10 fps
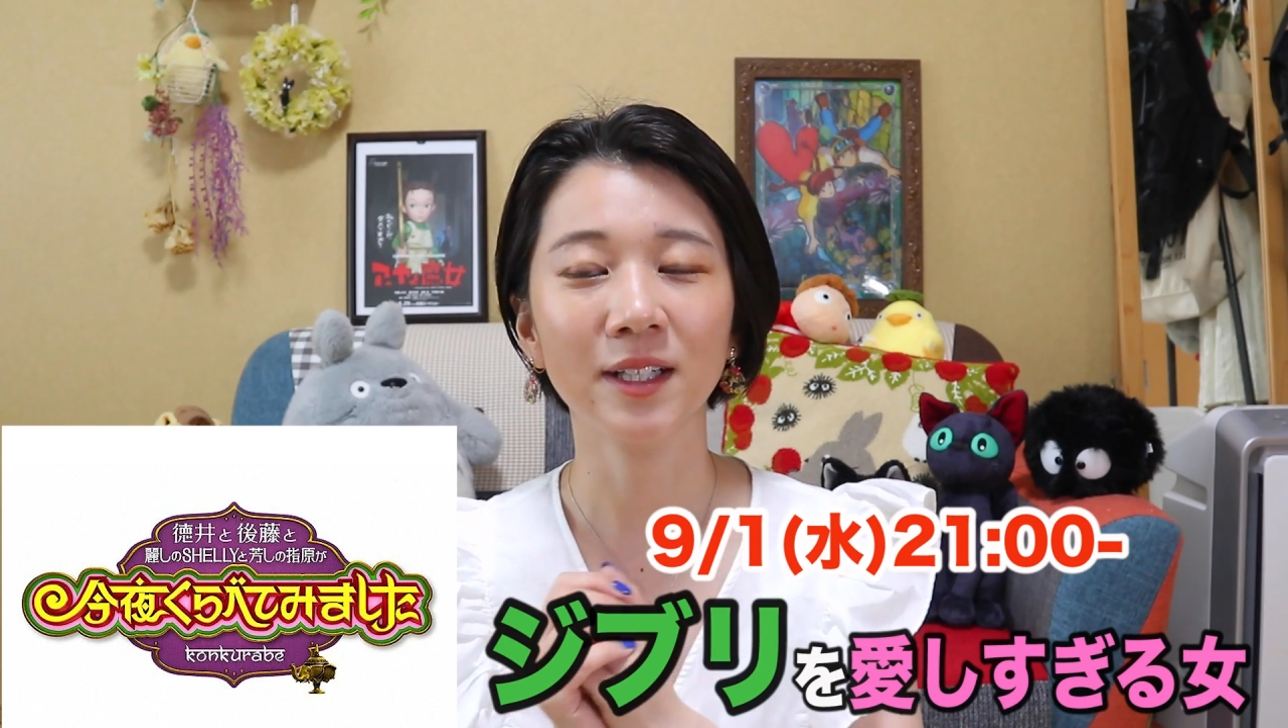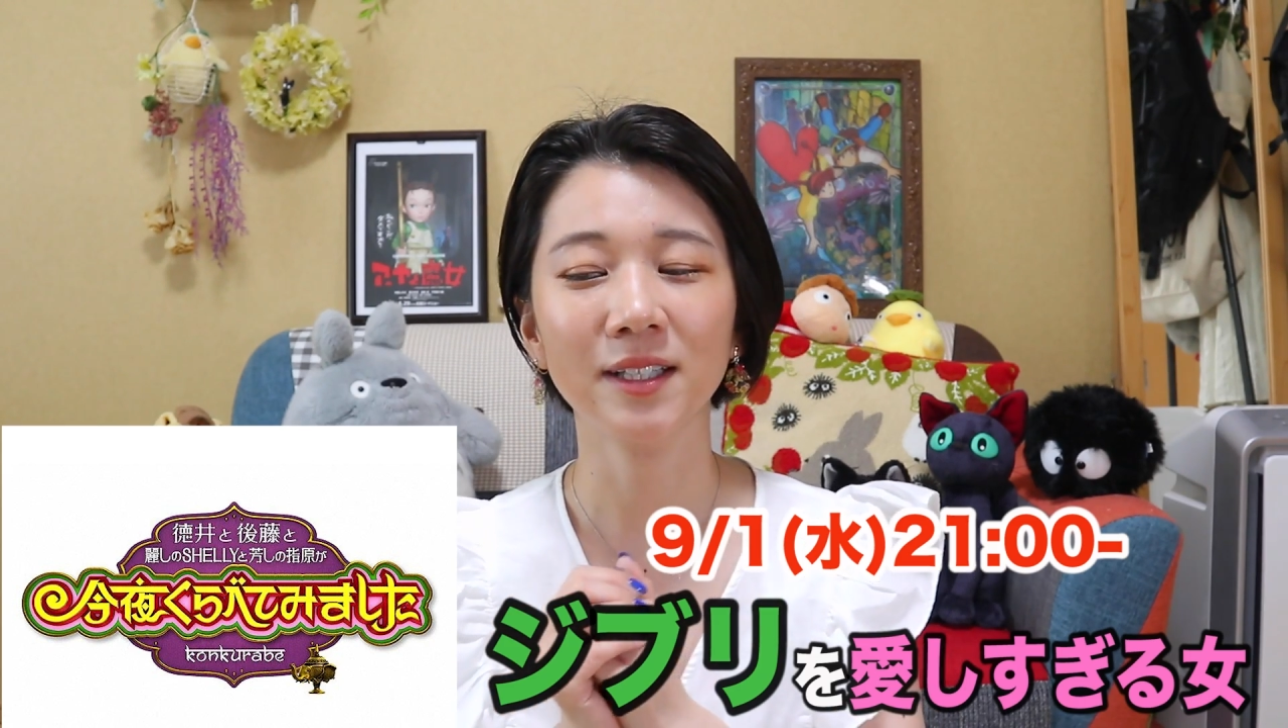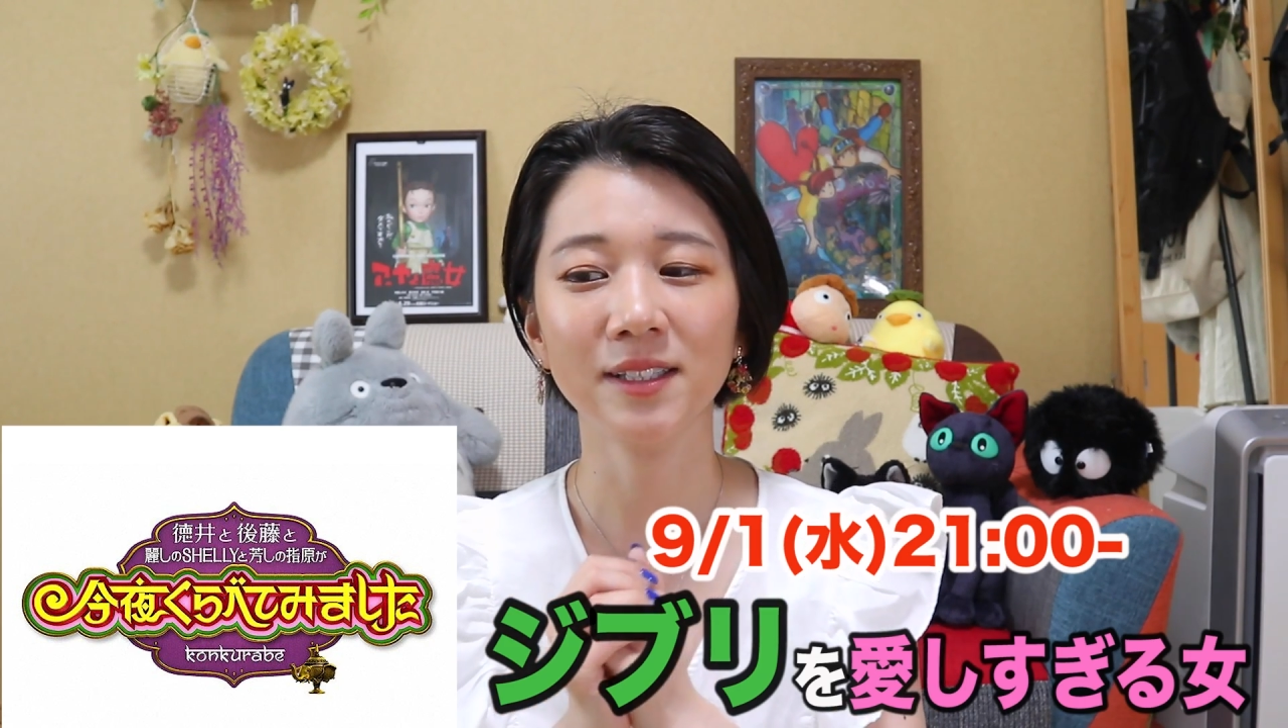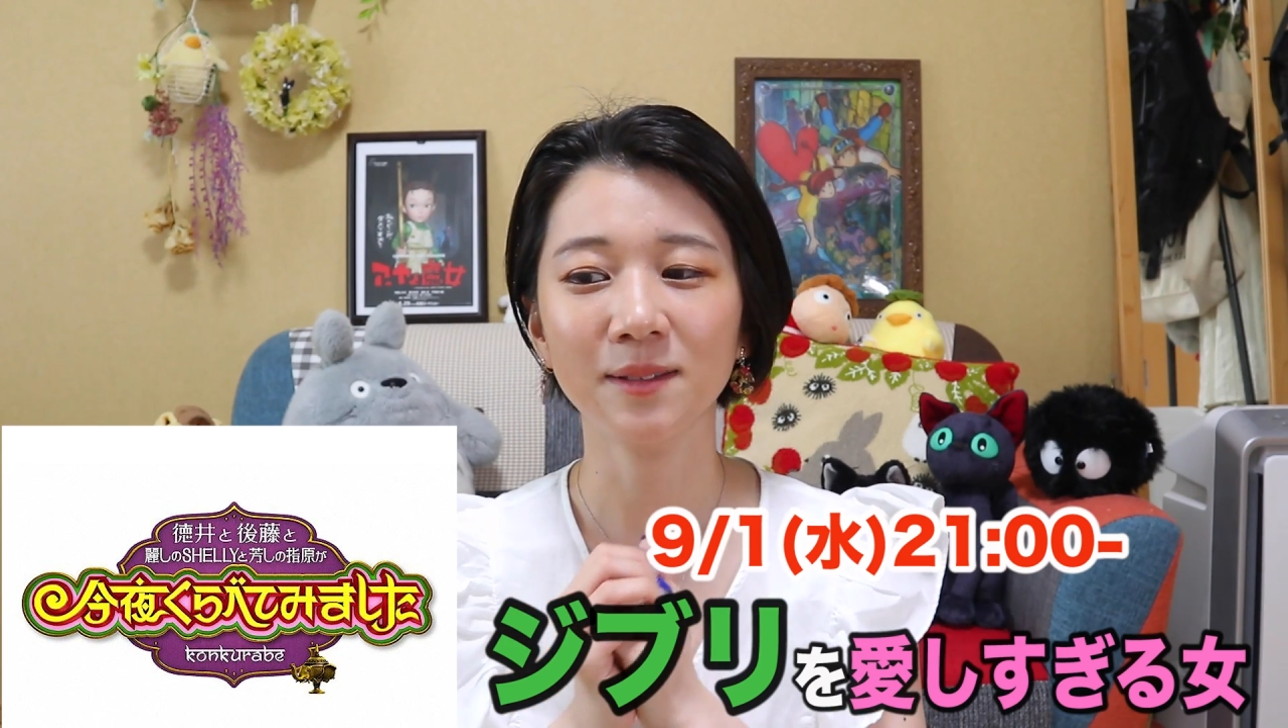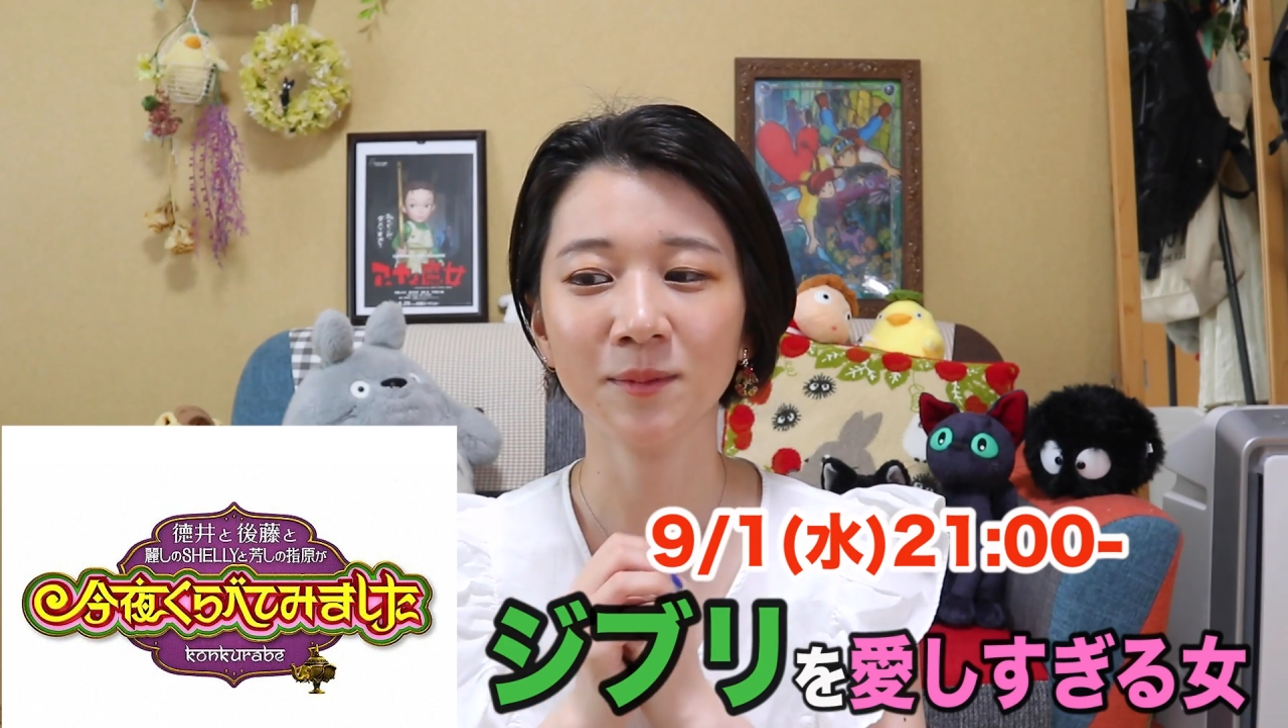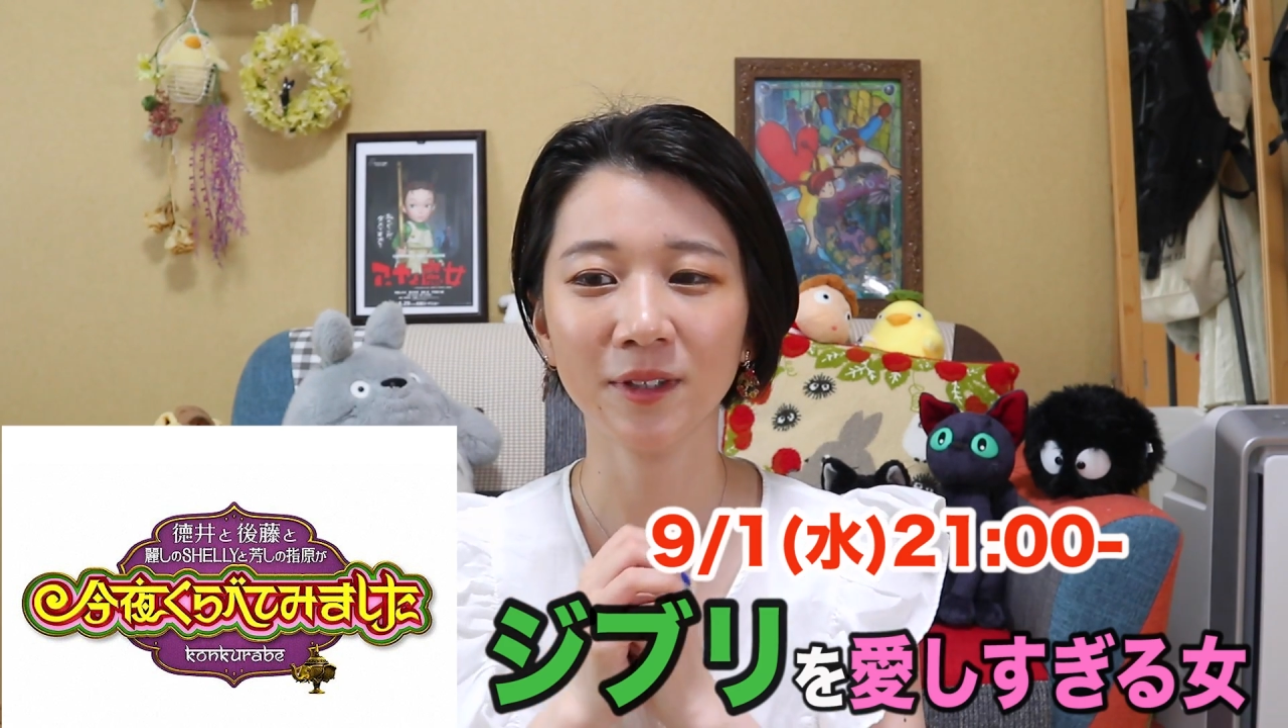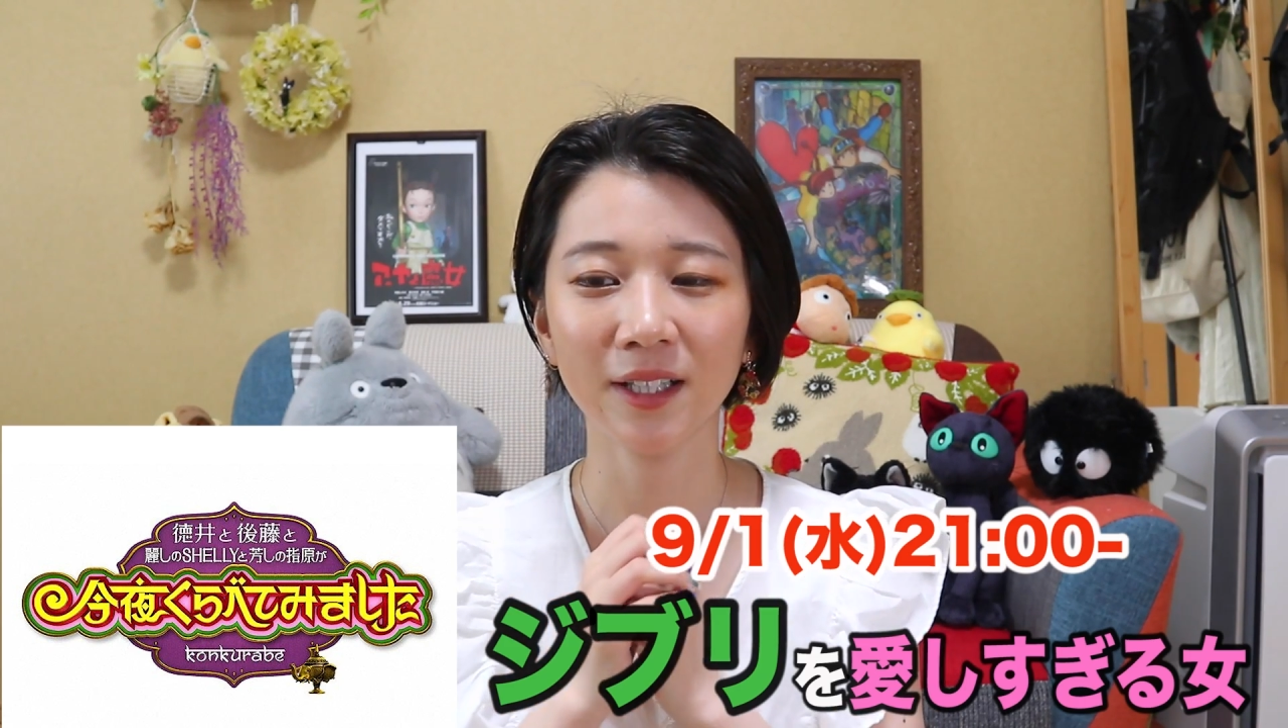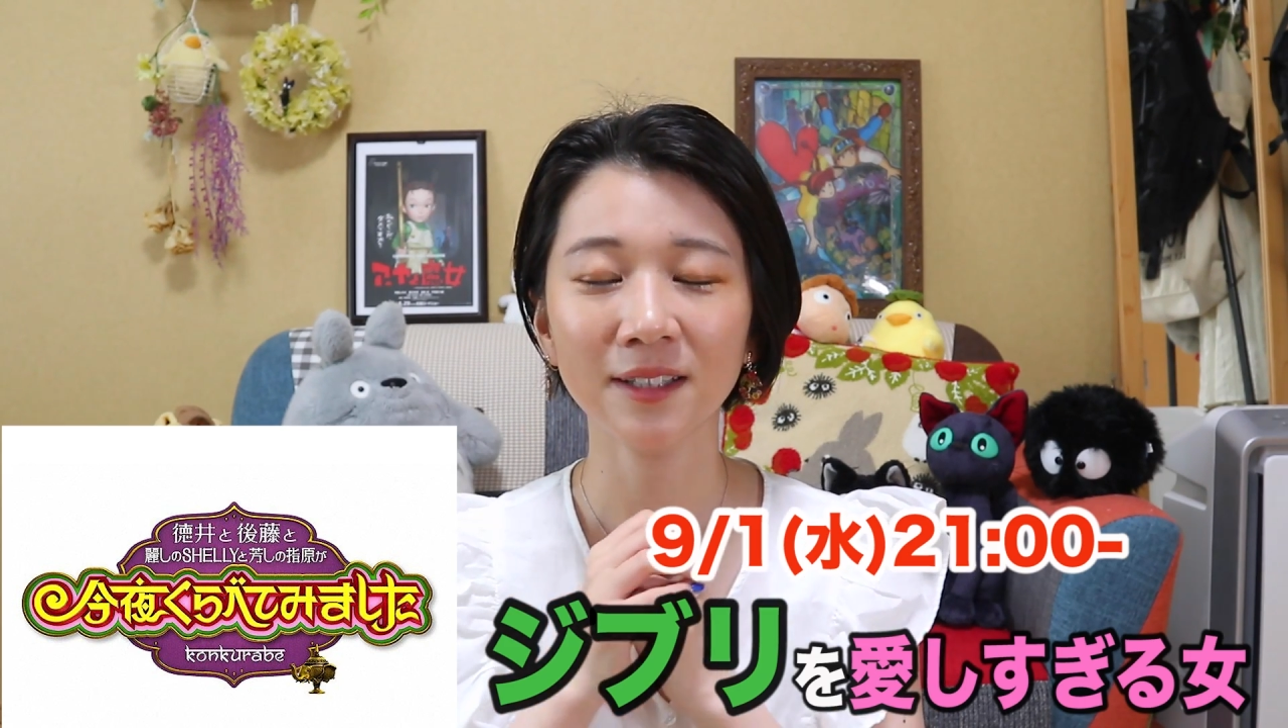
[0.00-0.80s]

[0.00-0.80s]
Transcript: ういう配信も